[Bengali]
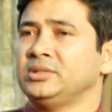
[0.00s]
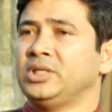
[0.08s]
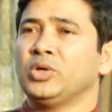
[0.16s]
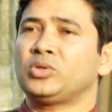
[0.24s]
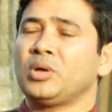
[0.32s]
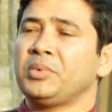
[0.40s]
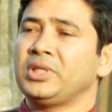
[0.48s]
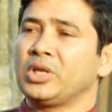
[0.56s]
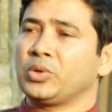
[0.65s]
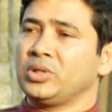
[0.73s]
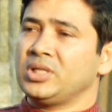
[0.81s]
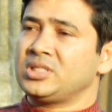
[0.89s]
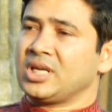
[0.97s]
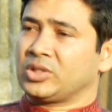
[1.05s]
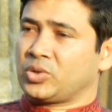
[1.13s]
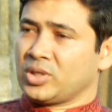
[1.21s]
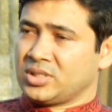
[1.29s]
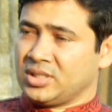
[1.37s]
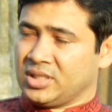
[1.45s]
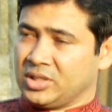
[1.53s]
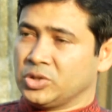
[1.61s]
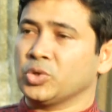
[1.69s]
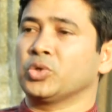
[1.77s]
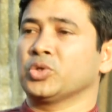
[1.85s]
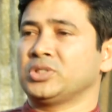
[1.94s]
যেহেতু আমি দীর্ঘদিন ছাত্র রাজনীতির সাথে
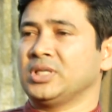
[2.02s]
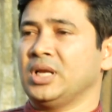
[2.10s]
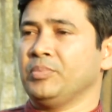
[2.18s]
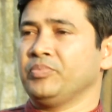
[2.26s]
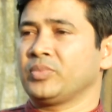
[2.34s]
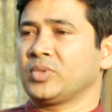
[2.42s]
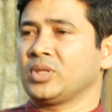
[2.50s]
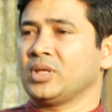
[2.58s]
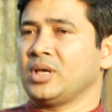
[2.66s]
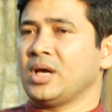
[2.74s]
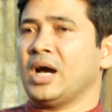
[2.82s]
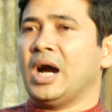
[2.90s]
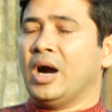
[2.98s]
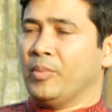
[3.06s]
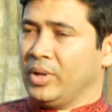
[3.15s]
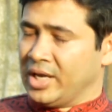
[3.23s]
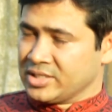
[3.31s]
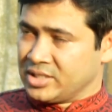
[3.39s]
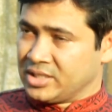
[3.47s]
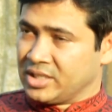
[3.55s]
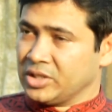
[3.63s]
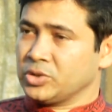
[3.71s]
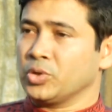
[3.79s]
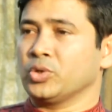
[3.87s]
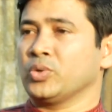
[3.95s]
জড়িত ছিলাম আওয়ামী রাজনীতির
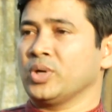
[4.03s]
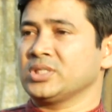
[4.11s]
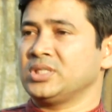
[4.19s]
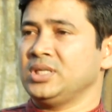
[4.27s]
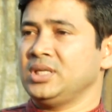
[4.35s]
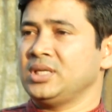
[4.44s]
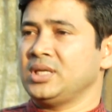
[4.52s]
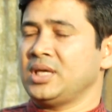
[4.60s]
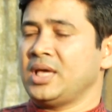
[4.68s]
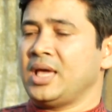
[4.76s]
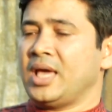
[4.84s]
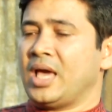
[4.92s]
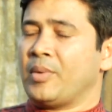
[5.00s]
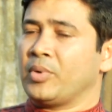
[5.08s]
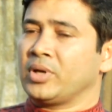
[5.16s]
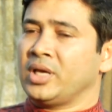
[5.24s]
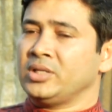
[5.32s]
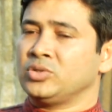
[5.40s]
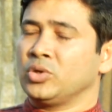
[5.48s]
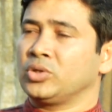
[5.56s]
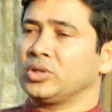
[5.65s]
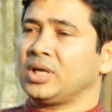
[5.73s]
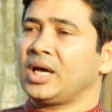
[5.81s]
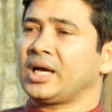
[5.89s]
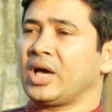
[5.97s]
সাথে জড়িত আছি এবং এই জড়িত
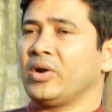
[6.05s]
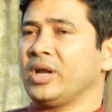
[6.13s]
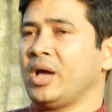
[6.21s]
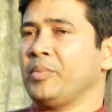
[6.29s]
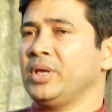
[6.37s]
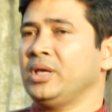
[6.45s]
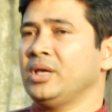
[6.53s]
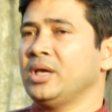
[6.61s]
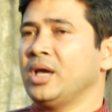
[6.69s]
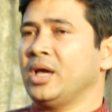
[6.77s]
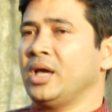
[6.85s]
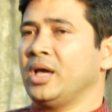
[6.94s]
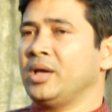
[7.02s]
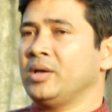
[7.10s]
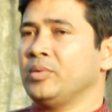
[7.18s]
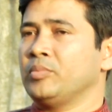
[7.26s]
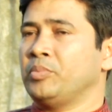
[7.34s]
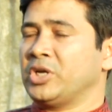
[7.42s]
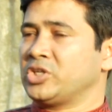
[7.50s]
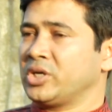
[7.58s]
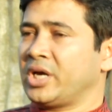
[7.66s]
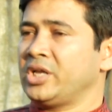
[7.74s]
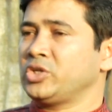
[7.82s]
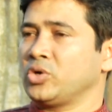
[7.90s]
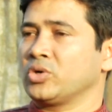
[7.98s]
থাকার কারণে আমি
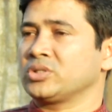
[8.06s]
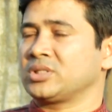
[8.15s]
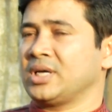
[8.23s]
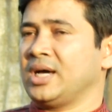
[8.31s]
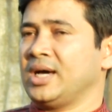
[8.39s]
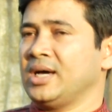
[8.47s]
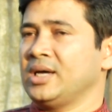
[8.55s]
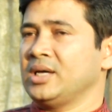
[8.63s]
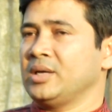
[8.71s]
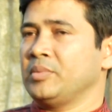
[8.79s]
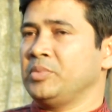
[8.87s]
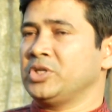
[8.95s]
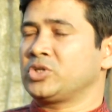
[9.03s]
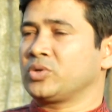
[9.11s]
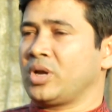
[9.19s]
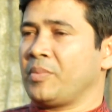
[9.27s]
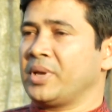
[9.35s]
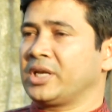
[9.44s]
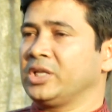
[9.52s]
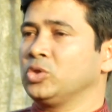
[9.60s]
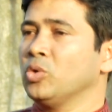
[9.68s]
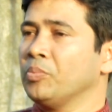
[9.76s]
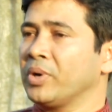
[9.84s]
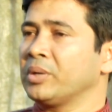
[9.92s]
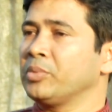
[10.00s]
বেসরকারি সংস্থা বিশেষ করে আমার একটি
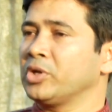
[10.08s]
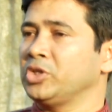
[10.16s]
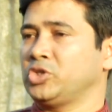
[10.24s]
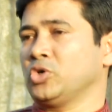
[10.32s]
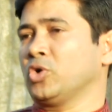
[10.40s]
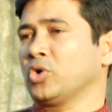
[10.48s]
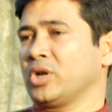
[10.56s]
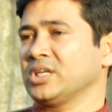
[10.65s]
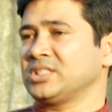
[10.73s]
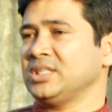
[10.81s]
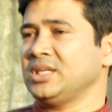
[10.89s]
ধূমপান বিরোধী সংগঠন আছে